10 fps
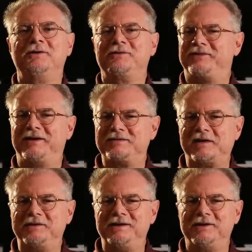
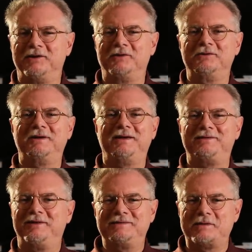senza Dio e
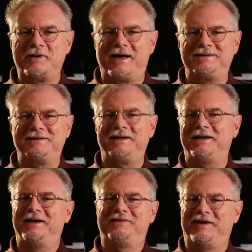senza
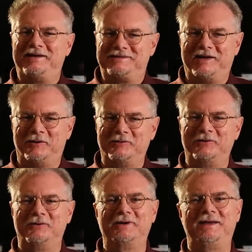patria e senza
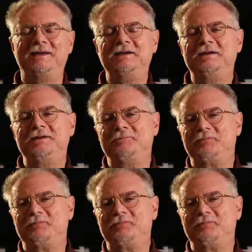onore.